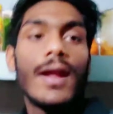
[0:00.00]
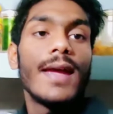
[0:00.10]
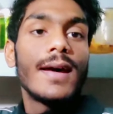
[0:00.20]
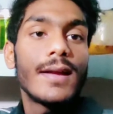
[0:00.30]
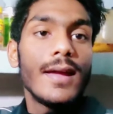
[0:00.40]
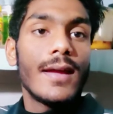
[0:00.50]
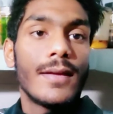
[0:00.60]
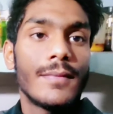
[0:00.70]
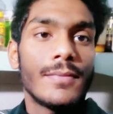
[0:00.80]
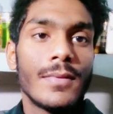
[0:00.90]
फ्राई करके
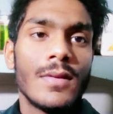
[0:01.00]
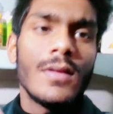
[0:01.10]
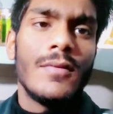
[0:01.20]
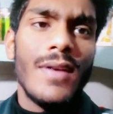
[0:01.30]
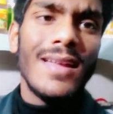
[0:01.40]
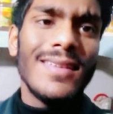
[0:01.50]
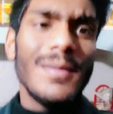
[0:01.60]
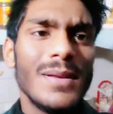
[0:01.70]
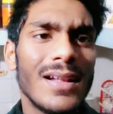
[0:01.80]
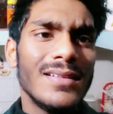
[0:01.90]

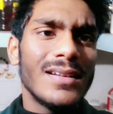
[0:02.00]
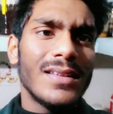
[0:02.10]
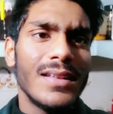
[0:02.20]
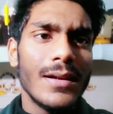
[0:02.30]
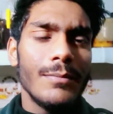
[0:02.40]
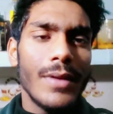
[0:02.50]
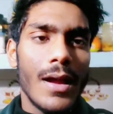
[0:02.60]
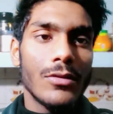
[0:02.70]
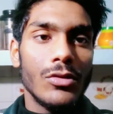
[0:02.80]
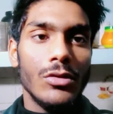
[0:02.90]
वैसे भी तल सकते थे हम
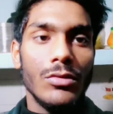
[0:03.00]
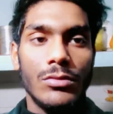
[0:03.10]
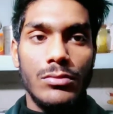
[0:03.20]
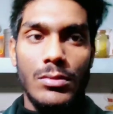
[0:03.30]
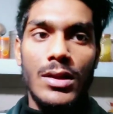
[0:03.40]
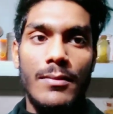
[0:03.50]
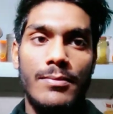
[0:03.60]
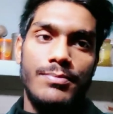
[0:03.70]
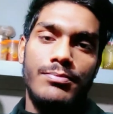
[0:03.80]
प्याज को मतलब